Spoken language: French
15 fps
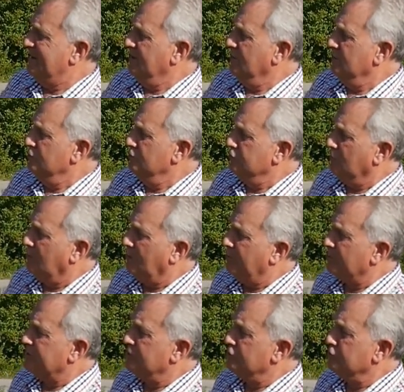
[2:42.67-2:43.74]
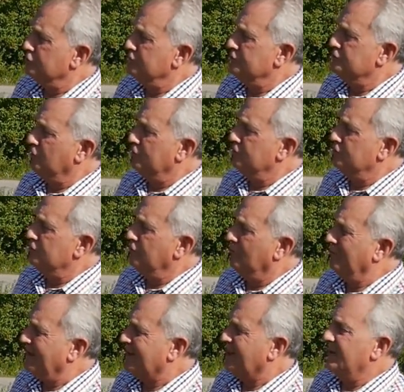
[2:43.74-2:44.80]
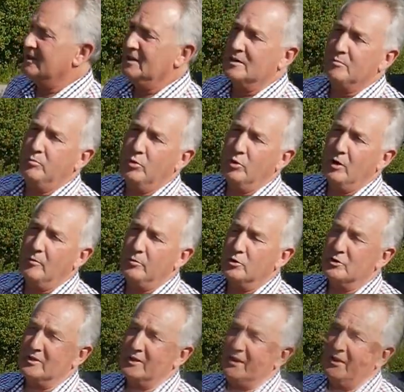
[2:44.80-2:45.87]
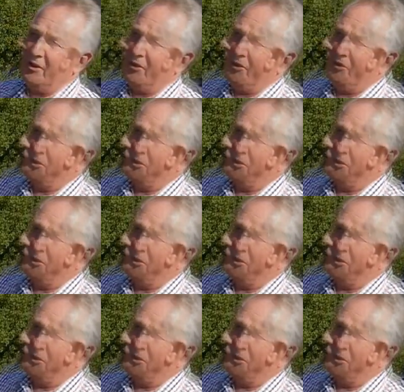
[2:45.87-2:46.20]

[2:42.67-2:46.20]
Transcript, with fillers: qui nous ont apporté aujourd'hui une solution mécanique pour apporter